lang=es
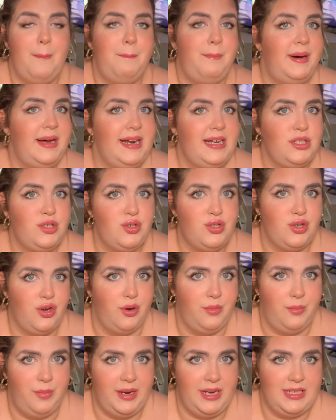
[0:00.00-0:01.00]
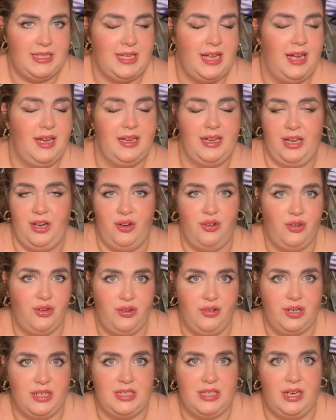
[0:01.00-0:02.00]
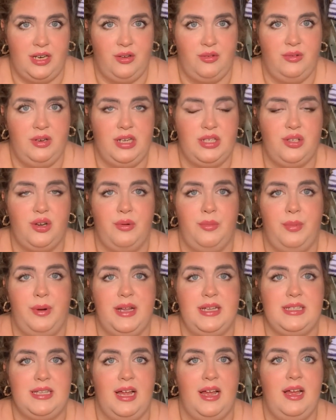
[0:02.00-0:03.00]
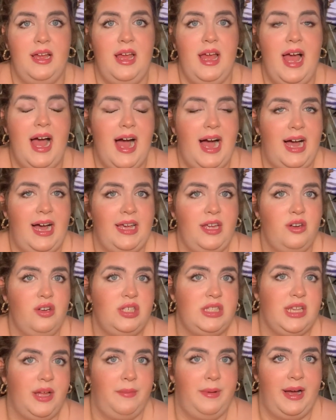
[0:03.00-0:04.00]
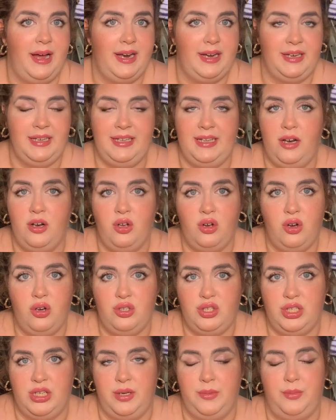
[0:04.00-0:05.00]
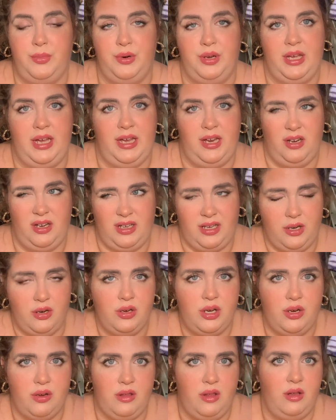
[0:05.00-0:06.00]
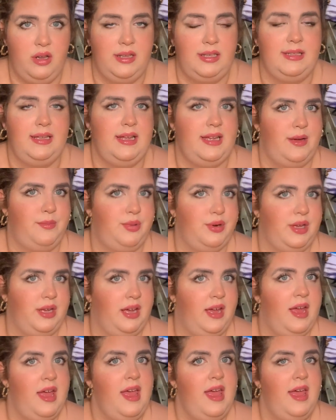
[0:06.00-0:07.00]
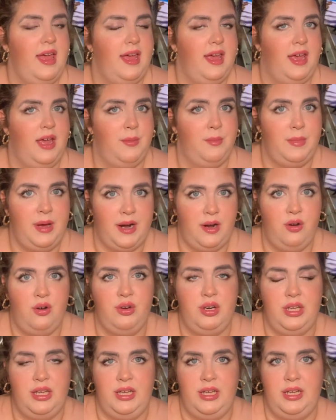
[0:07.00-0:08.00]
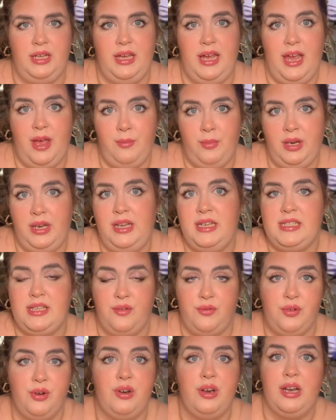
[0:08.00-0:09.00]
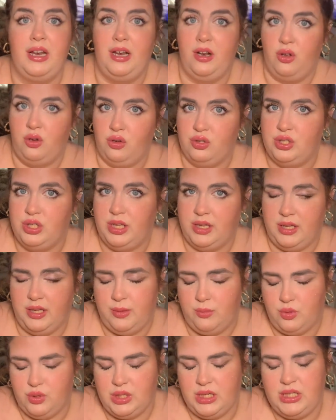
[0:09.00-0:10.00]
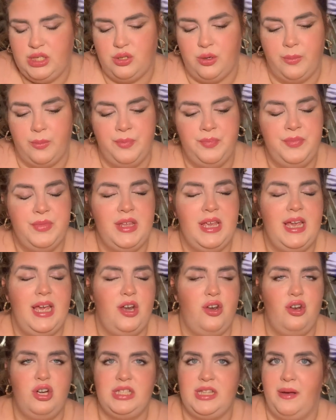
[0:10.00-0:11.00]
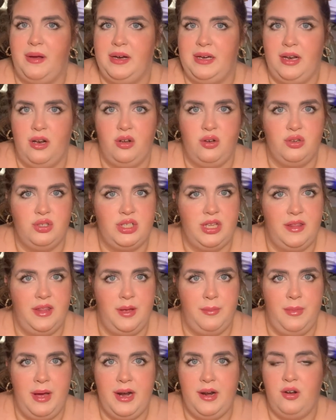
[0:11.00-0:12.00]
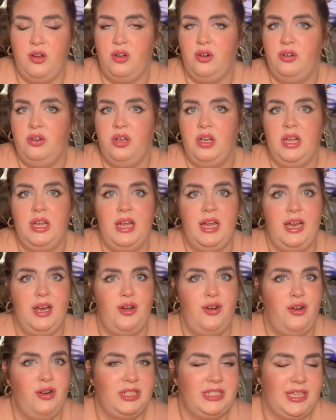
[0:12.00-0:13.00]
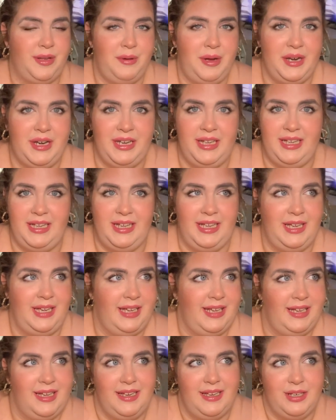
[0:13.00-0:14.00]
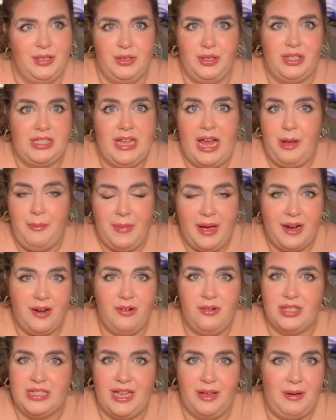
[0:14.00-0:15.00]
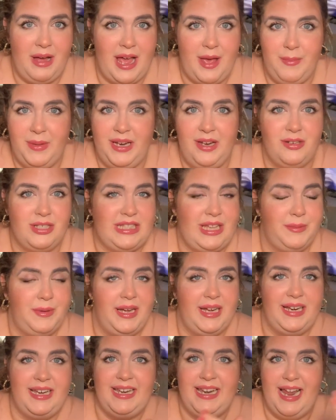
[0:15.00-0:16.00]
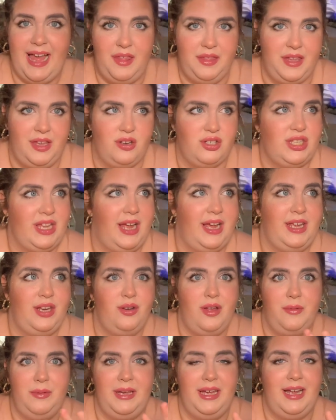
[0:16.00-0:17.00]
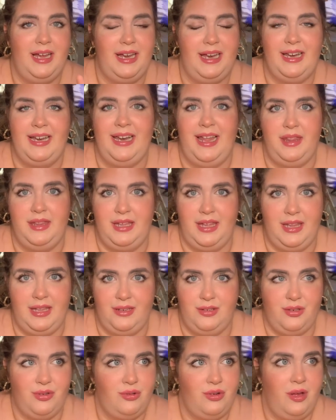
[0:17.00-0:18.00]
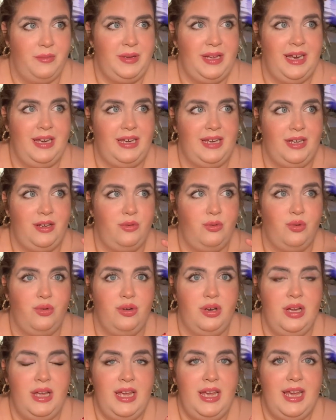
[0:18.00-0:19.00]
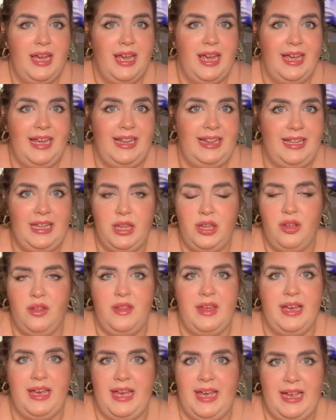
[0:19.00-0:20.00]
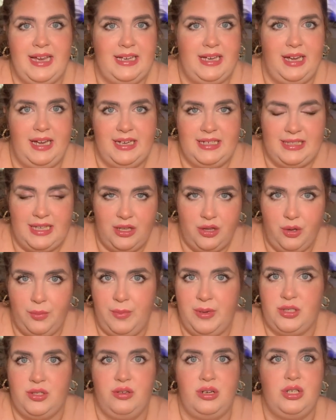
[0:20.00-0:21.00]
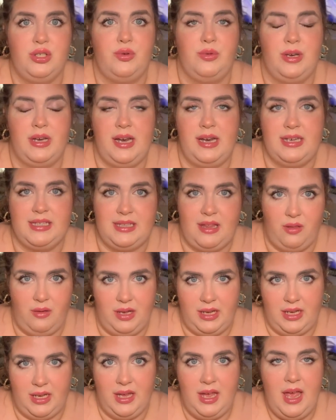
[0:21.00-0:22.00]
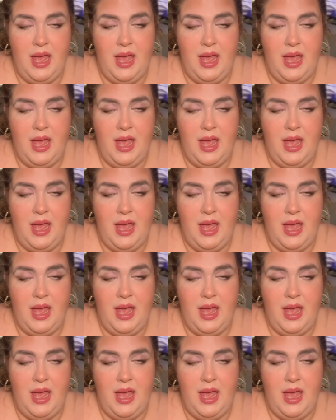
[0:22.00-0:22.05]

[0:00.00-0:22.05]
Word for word: Para su sorpresa, que no creo que sea ninguna sorpresa, ahí no estaba ni el coche, porque creo que no he dado el detalle, porque eh, Marlon y Emily se fueron en el coche del muchacho. No estaba ni el coche de Marlon, no estaba ni. No estaba Marlon, no estaba Emily, no estaba nadie. O sea, ahí no había nadie, no había ningún indicio de que estas dos personas hubieran estado ahí.